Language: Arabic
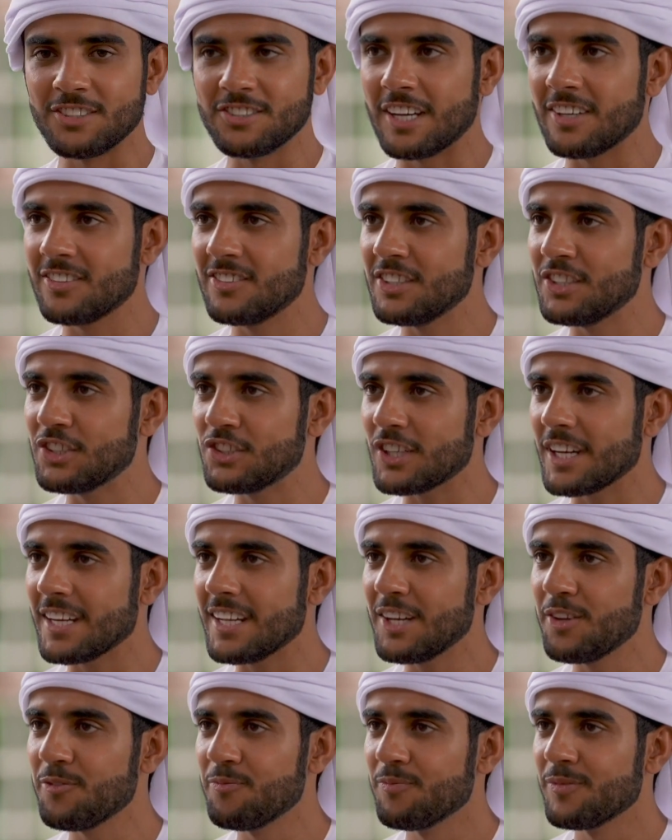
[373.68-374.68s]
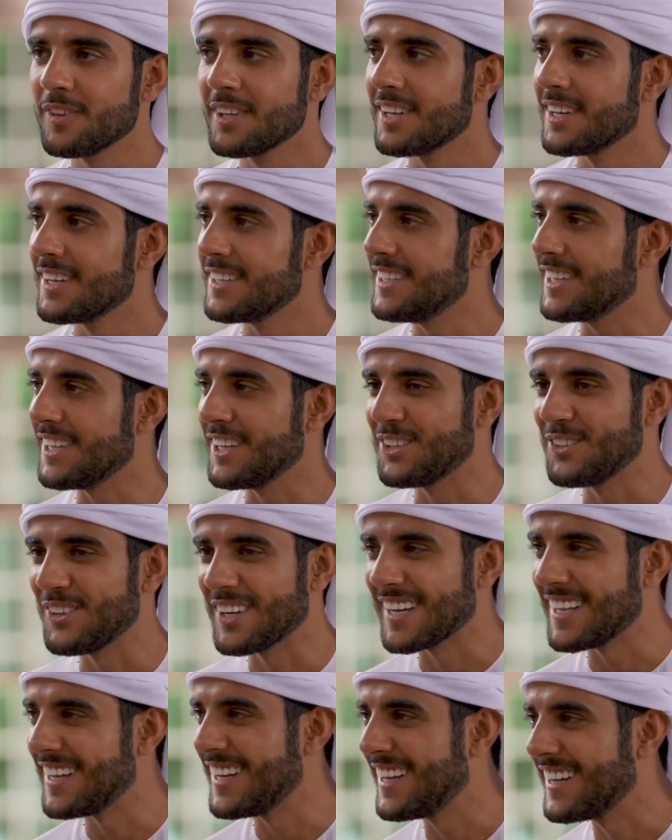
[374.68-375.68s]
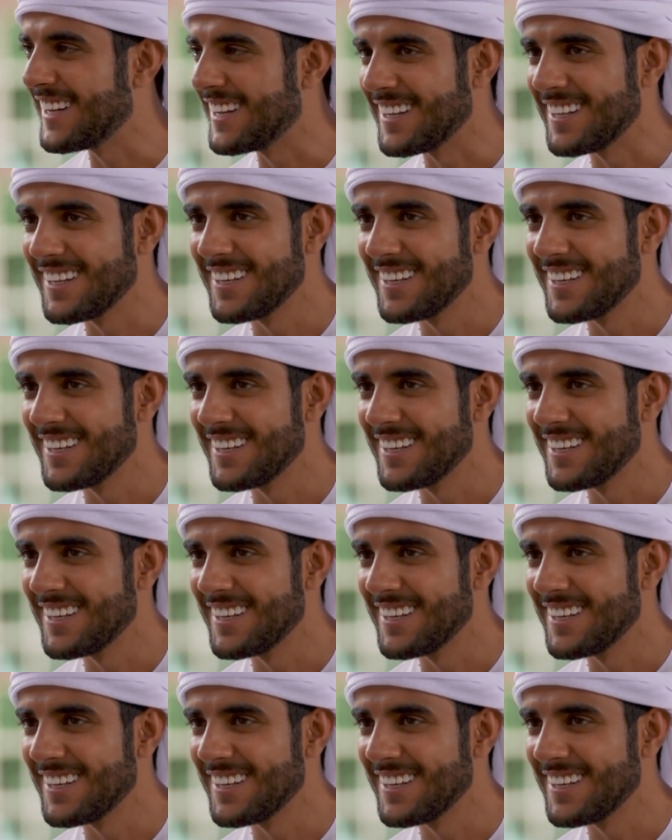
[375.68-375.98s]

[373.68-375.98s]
الله جاهزين ان شاء الله ان شاء الله باذن الله